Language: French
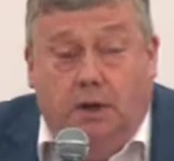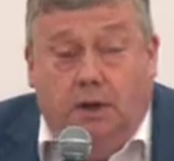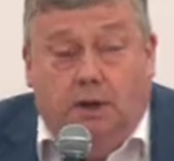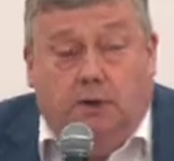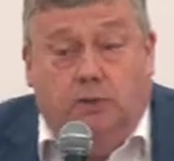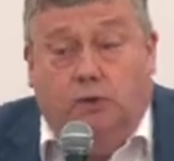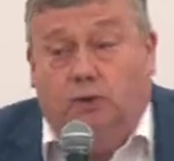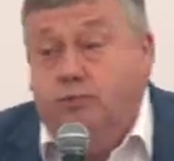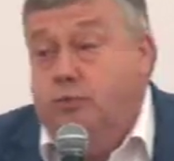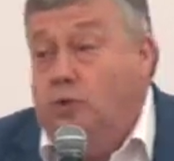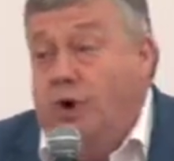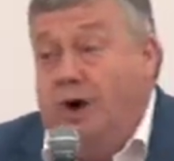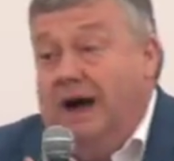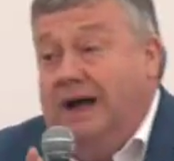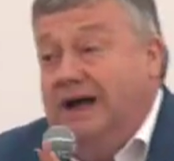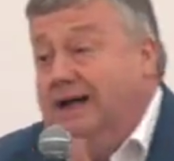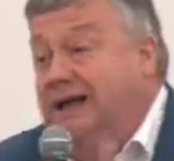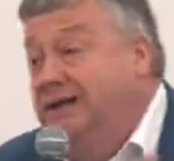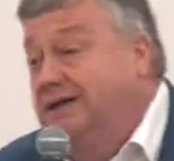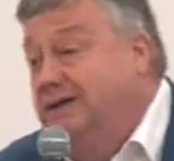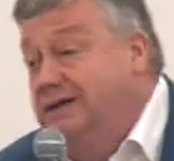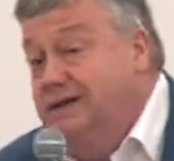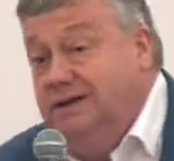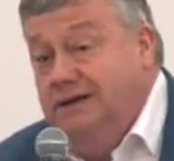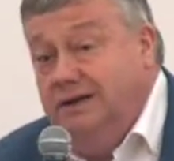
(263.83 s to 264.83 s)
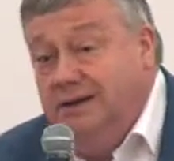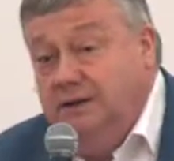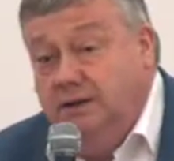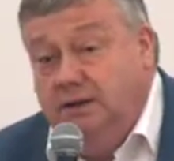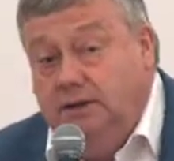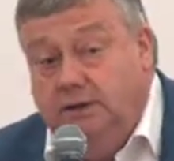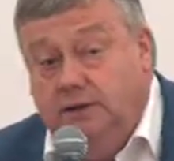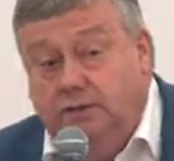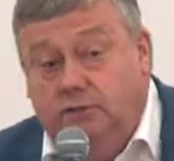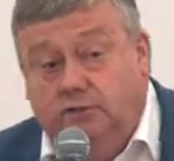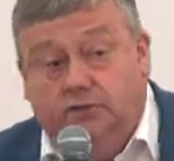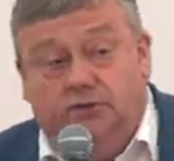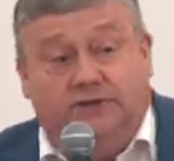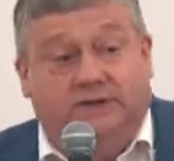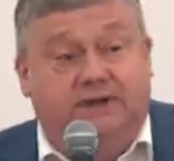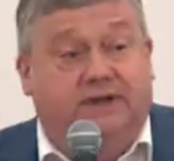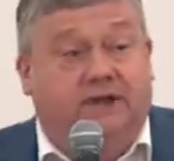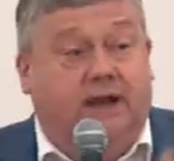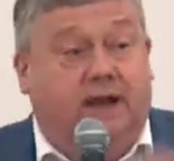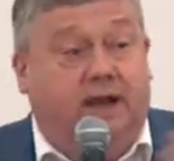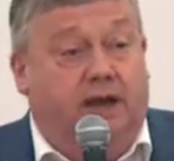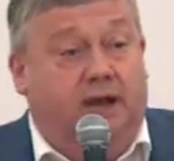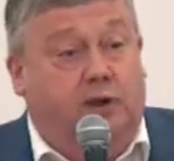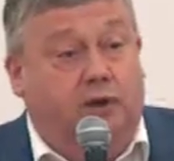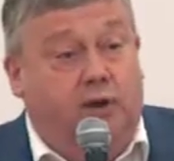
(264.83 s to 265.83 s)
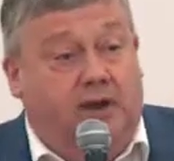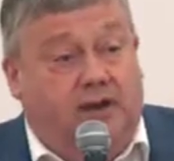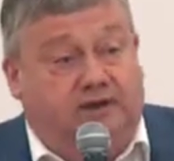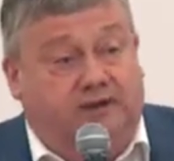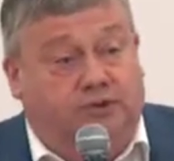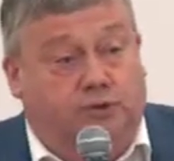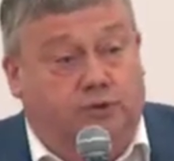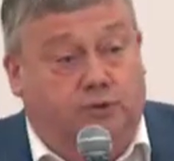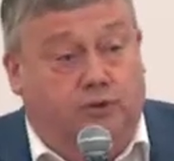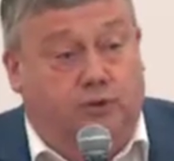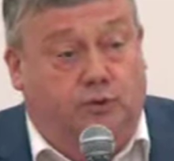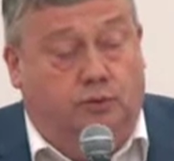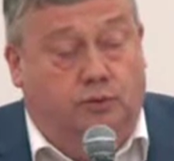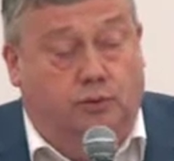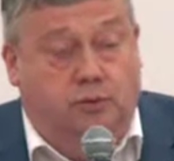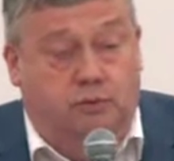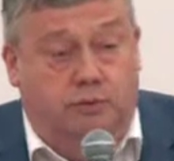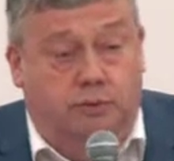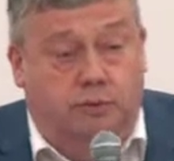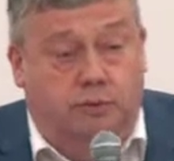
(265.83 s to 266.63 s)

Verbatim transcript: Donc, moralité, toutes ces dérégulations